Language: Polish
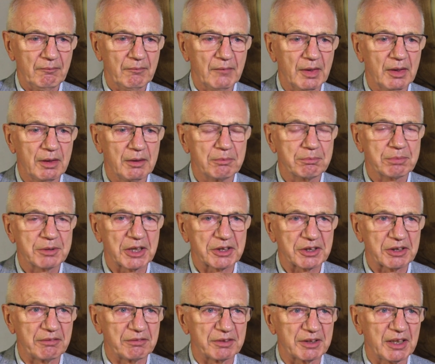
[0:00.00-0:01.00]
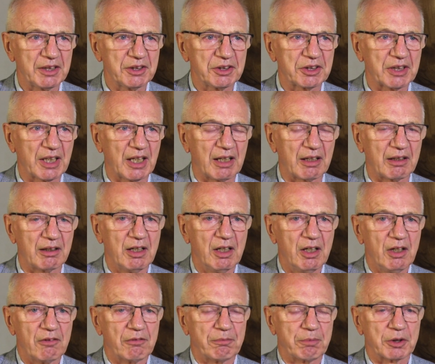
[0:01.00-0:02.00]
e, przedsięwzięcia
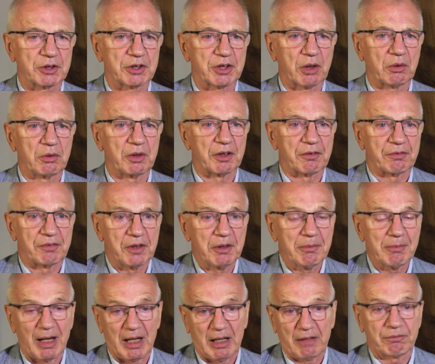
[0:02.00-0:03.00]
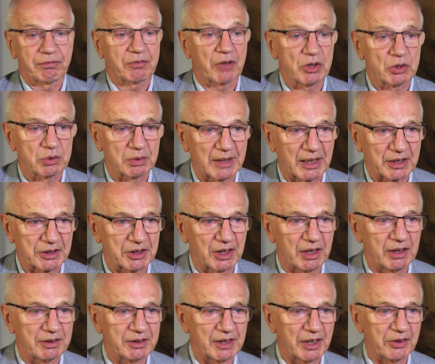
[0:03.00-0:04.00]
w poszczególnych firmach, w końcu
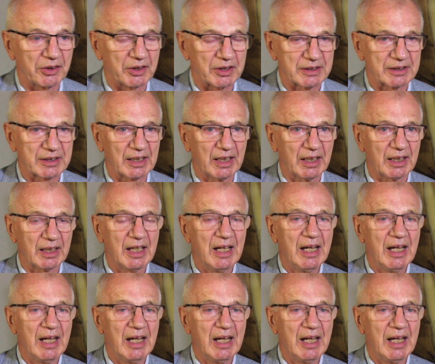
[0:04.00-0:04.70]
także jednostek,